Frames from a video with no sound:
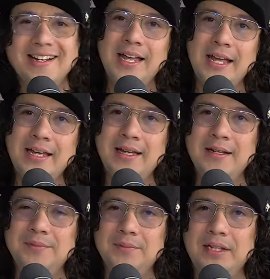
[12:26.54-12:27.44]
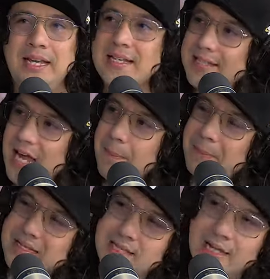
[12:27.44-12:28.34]
Eh, ¿Qué estabas
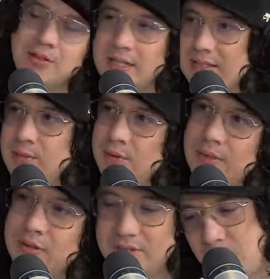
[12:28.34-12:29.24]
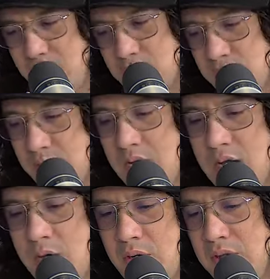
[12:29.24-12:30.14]
pensando en ese momento? O sea, cuando,
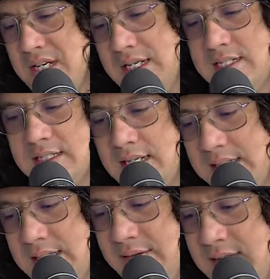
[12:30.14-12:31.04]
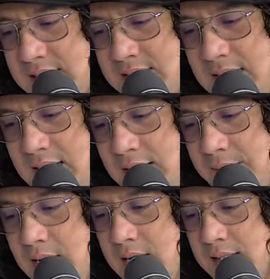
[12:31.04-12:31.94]
cuando saliste de la entrevista,
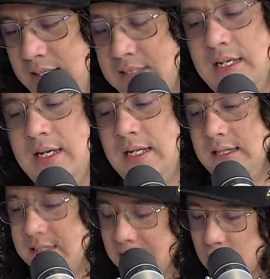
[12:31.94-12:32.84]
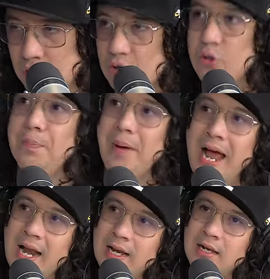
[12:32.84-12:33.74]
de, ese, de esa reunión
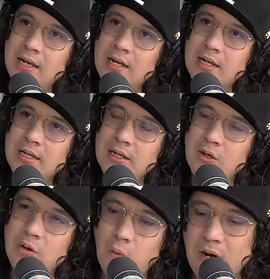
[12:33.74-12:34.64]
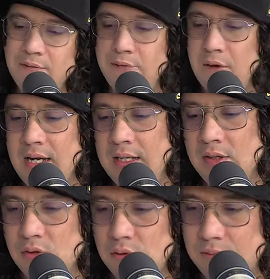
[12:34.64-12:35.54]
grupal, ¿cuál fue
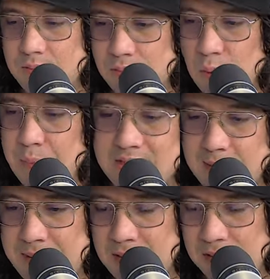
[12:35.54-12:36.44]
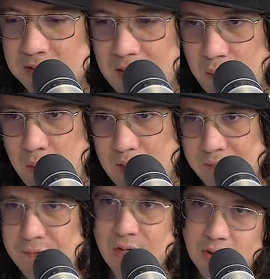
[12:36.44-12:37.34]
tu pensamiento? O sea, ¿qué
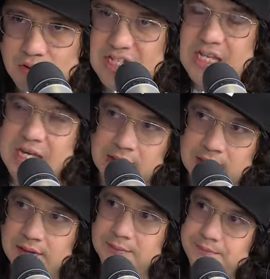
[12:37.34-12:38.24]
fue lo siguiente?